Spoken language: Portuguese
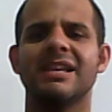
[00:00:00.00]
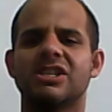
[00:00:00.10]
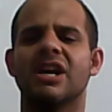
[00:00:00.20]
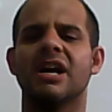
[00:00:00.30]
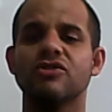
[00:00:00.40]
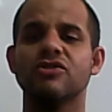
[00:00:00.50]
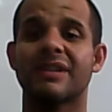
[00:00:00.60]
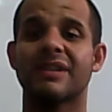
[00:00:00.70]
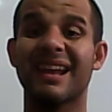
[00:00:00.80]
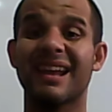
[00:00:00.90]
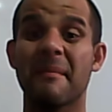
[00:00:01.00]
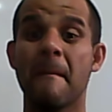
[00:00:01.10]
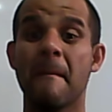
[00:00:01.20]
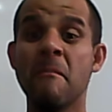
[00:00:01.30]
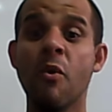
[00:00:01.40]
te ajudar
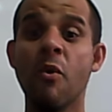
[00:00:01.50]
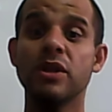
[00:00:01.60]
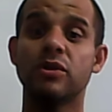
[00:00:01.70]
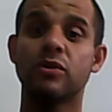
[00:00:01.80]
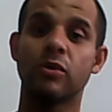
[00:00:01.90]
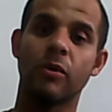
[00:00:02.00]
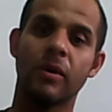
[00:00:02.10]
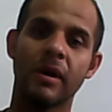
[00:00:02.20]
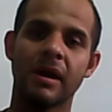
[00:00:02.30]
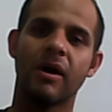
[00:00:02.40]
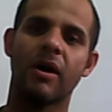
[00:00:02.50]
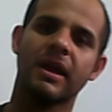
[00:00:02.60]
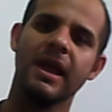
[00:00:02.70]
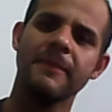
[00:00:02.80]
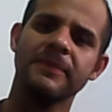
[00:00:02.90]
muito,
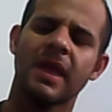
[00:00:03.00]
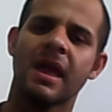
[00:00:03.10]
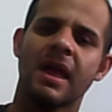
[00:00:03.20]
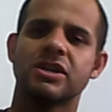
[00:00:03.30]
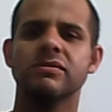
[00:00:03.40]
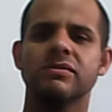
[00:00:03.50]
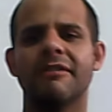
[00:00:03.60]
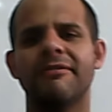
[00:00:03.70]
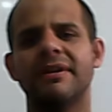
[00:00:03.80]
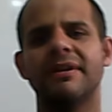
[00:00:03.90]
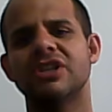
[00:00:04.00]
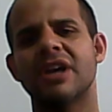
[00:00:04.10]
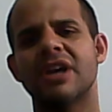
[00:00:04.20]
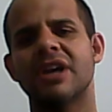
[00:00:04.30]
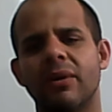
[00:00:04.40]
ok? A gente não está falando de
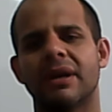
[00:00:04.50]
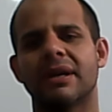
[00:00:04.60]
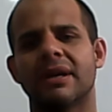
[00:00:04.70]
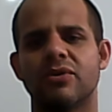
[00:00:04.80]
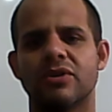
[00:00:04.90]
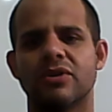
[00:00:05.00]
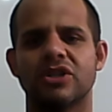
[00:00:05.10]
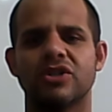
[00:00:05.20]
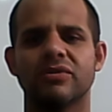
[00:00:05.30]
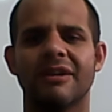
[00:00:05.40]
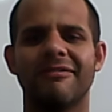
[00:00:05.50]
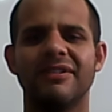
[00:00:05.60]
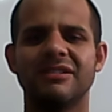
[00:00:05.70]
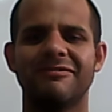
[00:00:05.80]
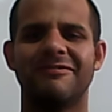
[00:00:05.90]
aula aqui hoje, a gente não está falando
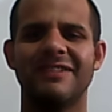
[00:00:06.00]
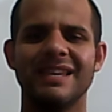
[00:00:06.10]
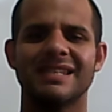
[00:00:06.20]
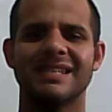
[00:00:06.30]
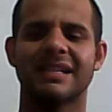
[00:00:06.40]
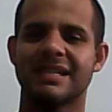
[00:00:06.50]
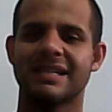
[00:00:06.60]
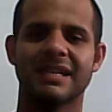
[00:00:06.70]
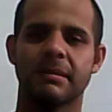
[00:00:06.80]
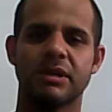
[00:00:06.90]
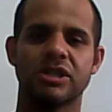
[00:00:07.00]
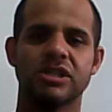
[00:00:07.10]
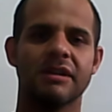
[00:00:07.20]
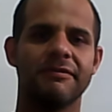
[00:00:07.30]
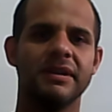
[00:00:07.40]
de física necessariamente, a gente
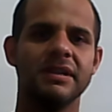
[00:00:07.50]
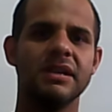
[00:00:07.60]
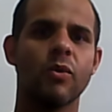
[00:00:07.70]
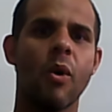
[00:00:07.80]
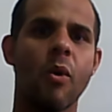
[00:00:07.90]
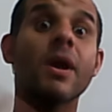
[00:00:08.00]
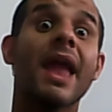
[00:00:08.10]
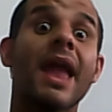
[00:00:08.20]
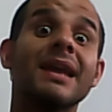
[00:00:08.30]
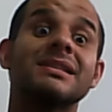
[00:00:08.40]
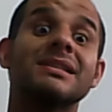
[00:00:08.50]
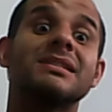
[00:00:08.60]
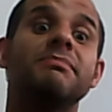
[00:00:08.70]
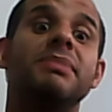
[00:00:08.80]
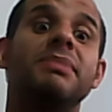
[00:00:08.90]
está falando em qualquer
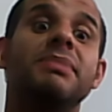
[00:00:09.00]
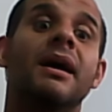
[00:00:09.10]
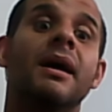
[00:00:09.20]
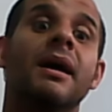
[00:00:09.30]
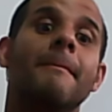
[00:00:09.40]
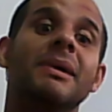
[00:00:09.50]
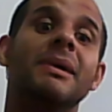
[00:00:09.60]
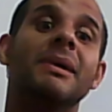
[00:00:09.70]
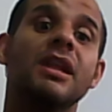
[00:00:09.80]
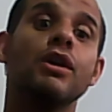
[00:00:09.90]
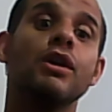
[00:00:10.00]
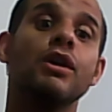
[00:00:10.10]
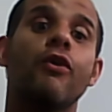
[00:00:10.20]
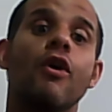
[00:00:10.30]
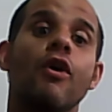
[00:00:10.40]
disciplina. Manter o
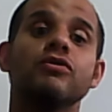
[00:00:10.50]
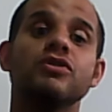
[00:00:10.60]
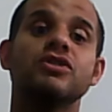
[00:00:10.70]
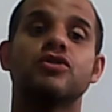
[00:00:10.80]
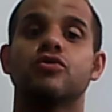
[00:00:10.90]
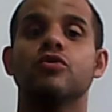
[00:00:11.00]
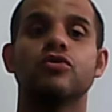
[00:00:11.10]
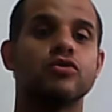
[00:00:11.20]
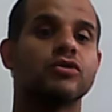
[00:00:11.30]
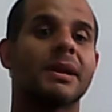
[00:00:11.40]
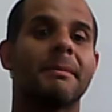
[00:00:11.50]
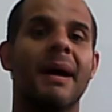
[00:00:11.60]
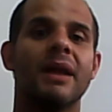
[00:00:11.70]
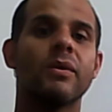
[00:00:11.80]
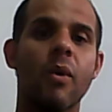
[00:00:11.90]
foco nos estudos, no
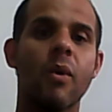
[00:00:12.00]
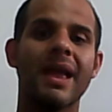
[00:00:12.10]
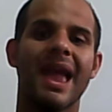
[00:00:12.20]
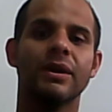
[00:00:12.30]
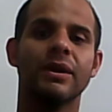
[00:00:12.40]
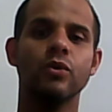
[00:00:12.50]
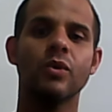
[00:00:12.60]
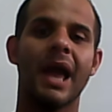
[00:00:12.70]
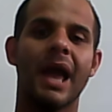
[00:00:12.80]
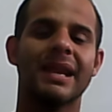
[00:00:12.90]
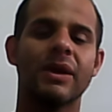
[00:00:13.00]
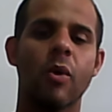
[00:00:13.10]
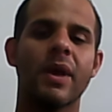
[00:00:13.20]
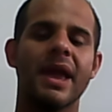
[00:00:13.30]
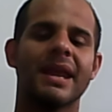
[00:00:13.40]
trabalho, em qualquer lugar, em
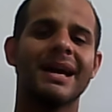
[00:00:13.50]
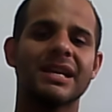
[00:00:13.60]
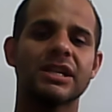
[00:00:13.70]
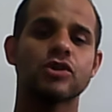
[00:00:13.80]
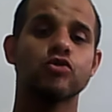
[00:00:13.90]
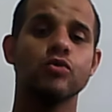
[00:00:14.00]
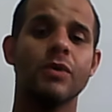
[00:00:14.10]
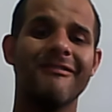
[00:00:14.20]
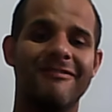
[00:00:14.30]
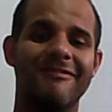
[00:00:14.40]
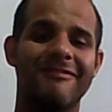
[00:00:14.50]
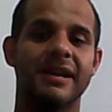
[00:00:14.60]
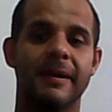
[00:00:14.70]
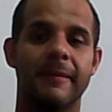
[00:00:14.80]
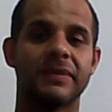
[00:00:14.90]
qualquer área da sua
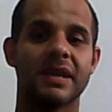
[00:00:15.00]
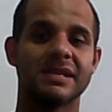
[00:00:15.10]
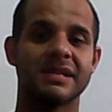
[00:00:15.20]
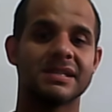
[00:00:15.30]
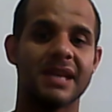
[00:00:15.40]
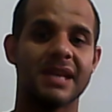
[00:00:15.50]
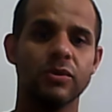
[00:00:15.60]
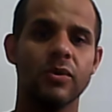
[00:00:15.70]
vida, certo?